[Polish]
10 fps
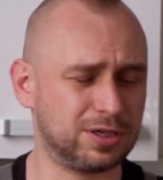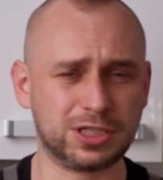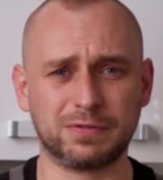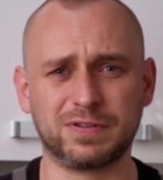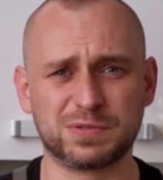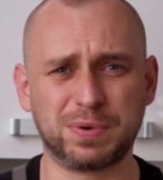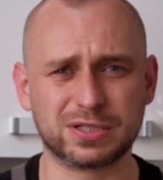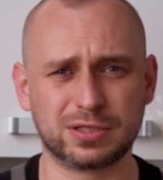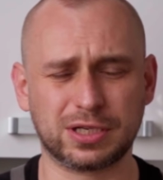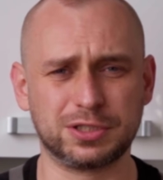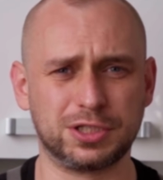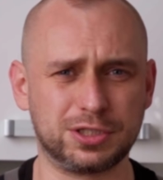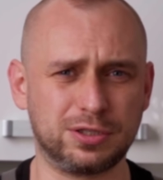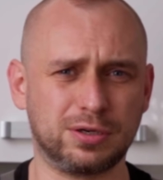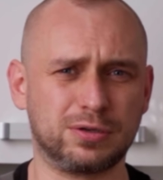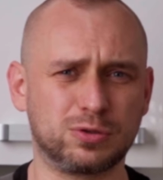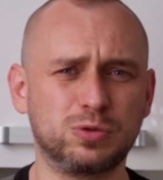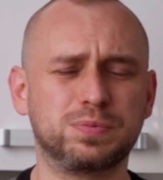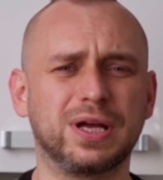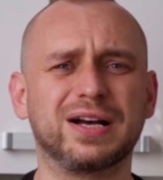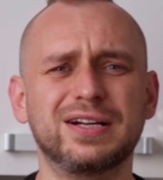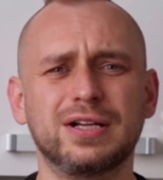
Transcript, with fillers: I chciałem Was bardzo zachęcić do kupna